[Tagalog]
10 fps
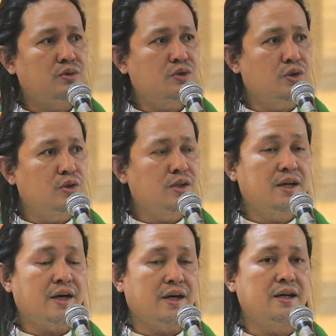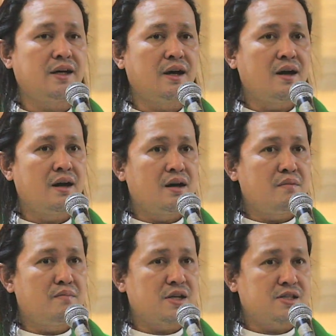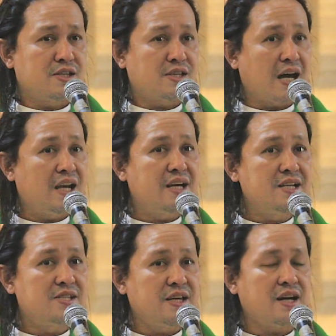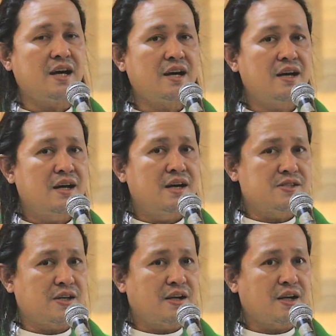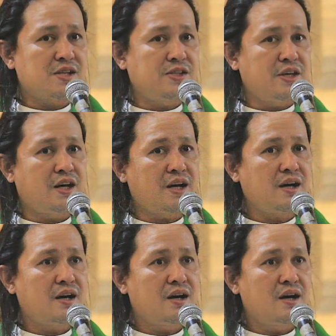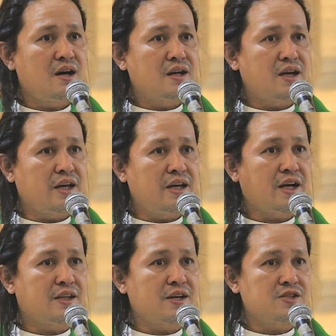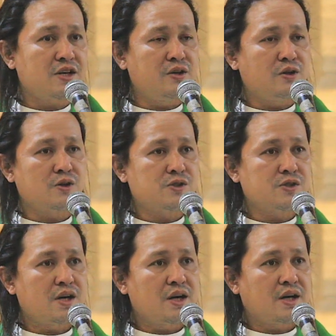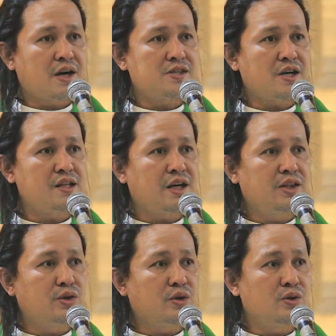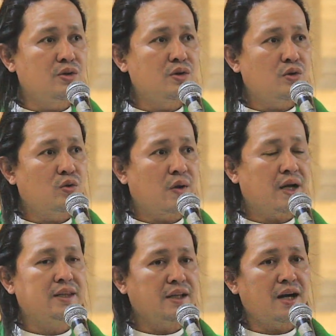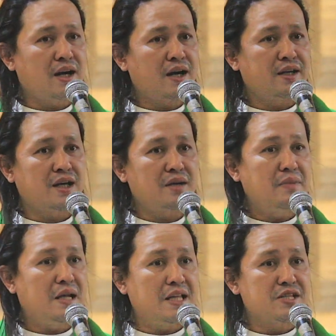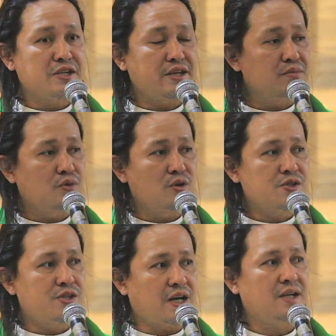tungod kay mas nisalig siya sa grasya nga ihatag sa Dios kaysa ni adtong kwarta nga nahibilin sa iyang bulsa.